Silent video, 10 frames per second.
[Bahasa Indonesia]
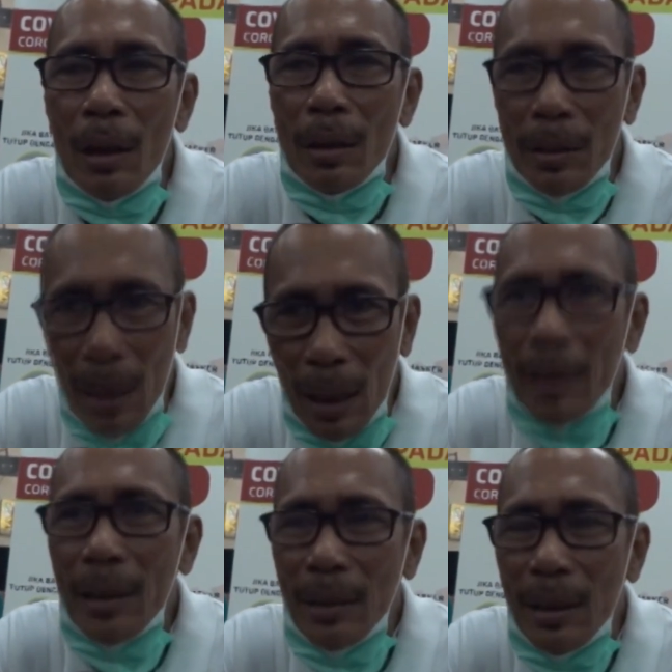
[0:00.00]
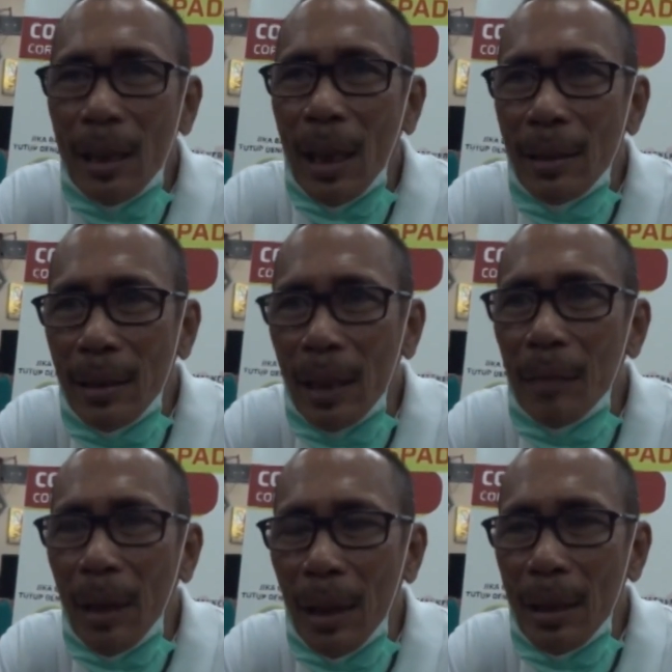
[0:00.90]
Secara klinis dinyatakan
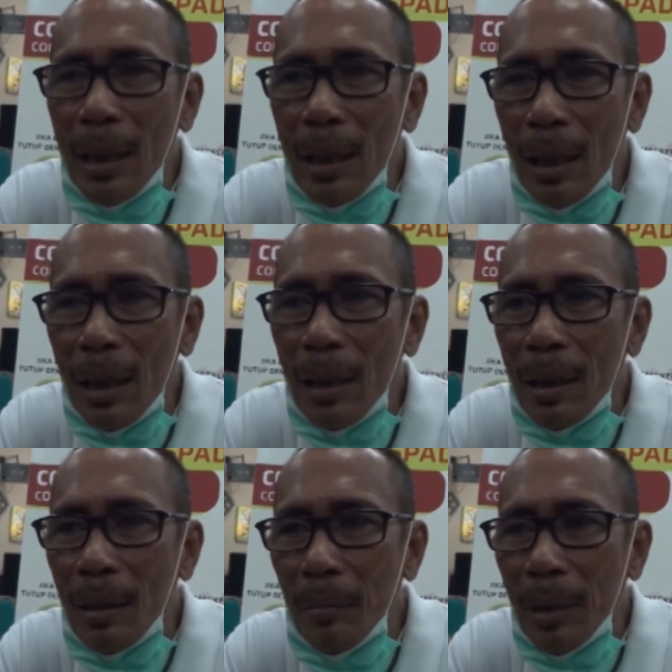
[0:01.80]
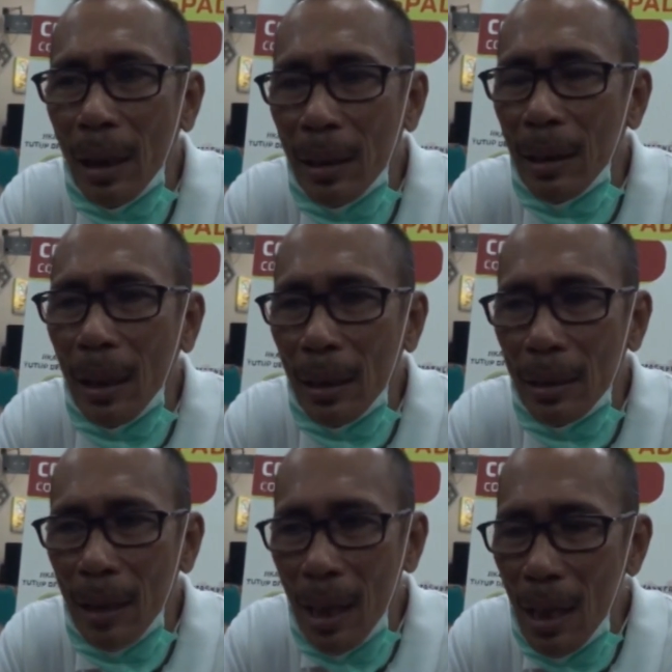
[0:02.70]
sehat, makanya uh, mereka
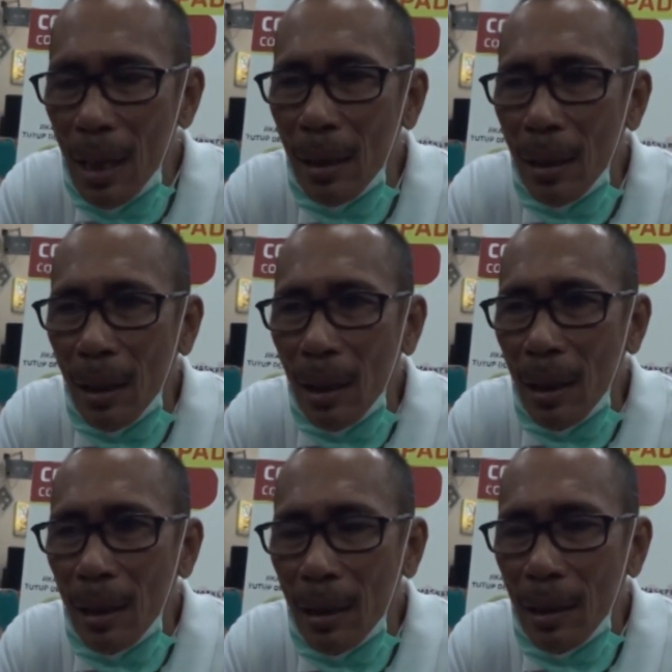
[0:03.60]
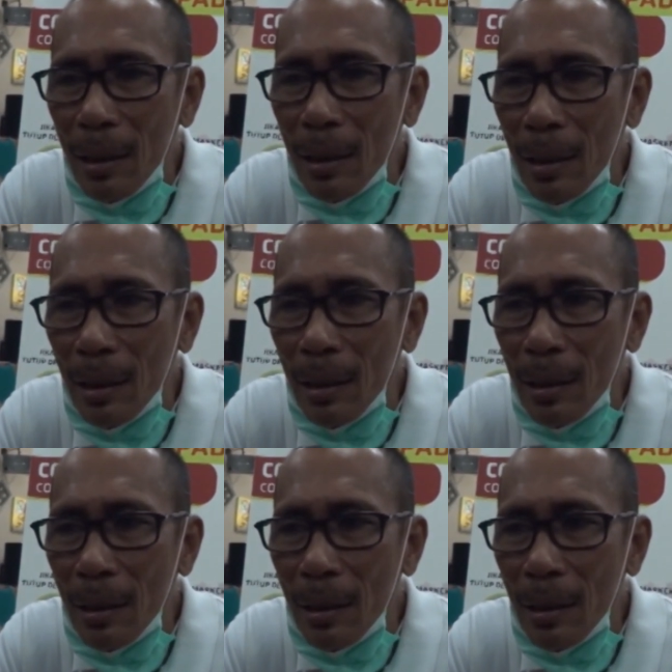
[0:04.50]
dikarantina eh,